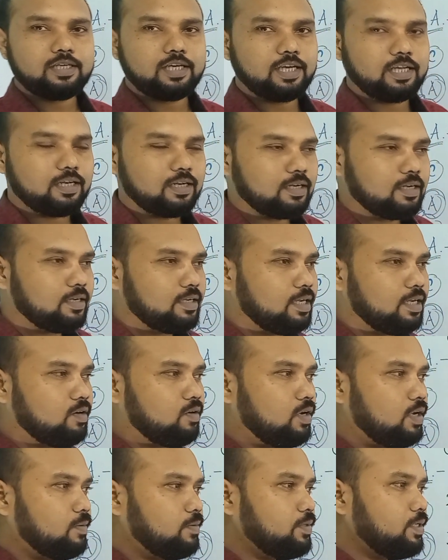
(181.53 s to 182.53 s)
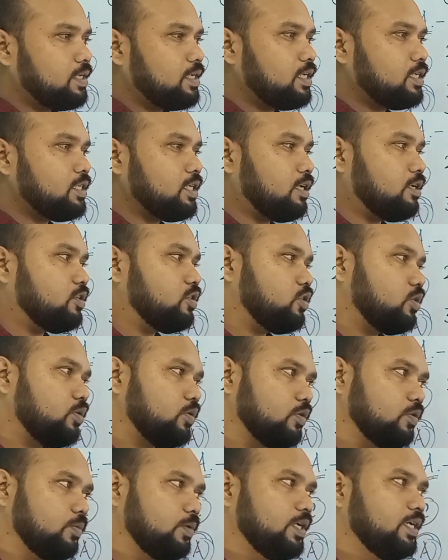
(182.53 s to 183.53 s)
ক্যান রাহুল আমাদেরকে সাহায্য
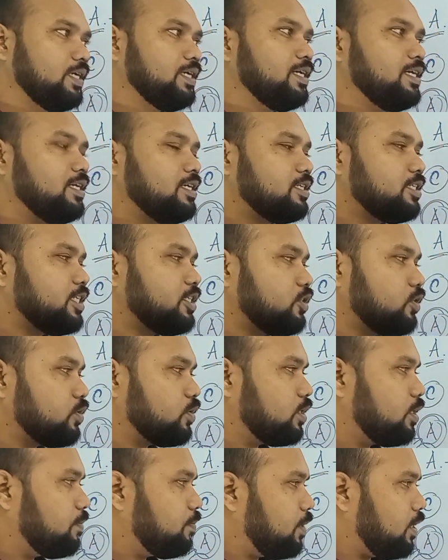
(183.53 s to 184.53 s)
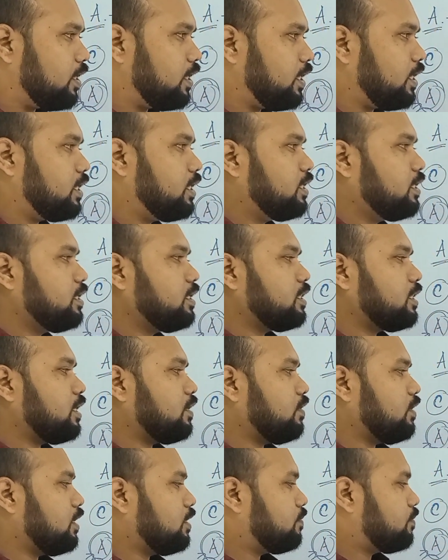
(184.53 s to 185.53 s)
করবে সে যতটা পারে
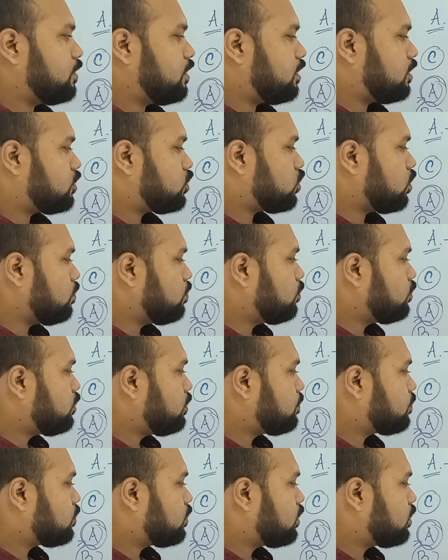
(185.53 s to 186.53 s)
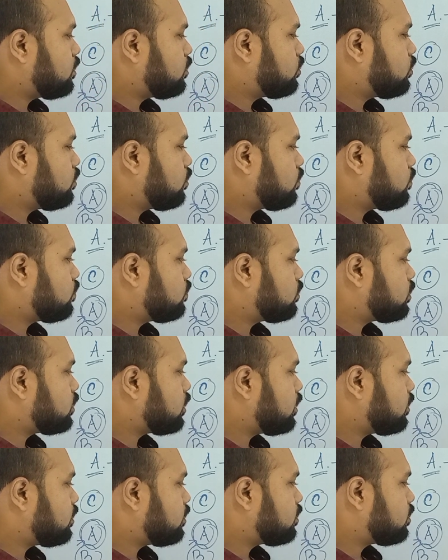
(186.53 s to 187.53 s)
তাহলে আমরা সম্মতি প্রদানের জন্য কোন
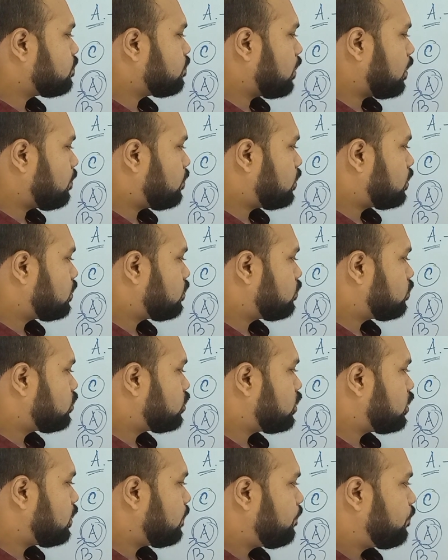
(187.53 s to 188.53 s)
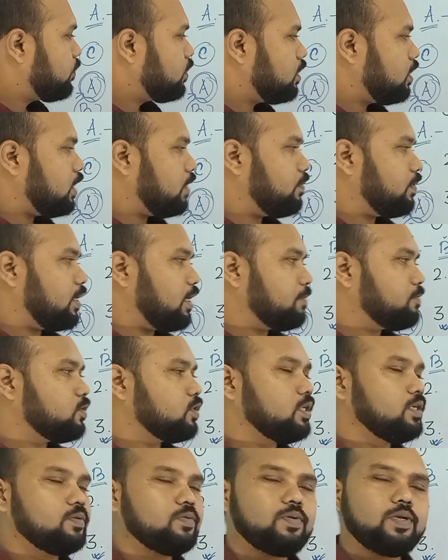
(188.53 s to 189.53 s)
সেন্টেন্স ব্যবহার করছি ইউ আর
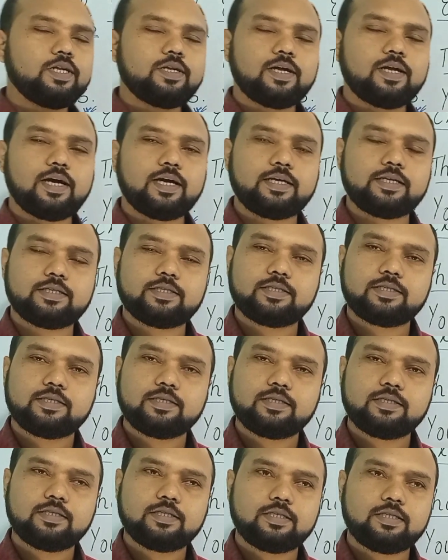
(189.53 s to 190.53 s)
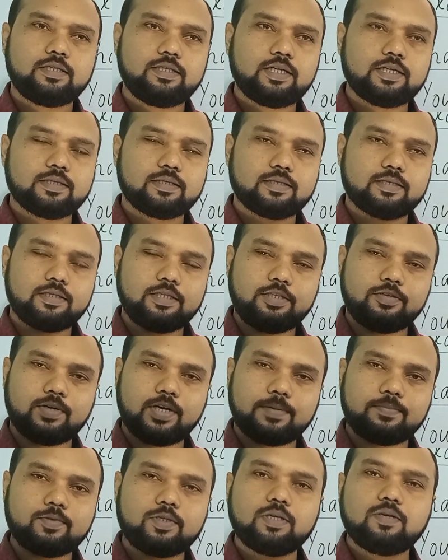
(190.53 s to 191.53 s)
অ্যাবসলিউটলি রাইট ইয়েস ইউ আর
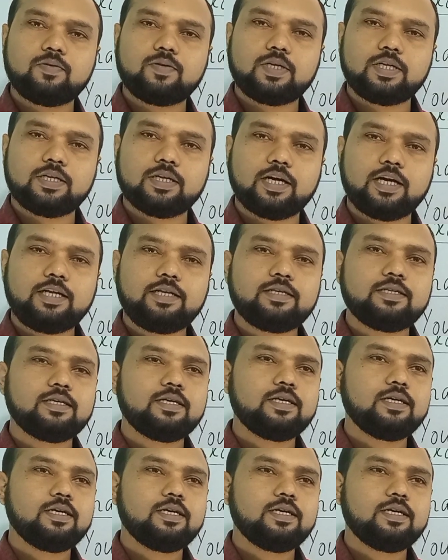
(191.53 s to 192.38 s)
অ্যাবসলিউটলি রাইট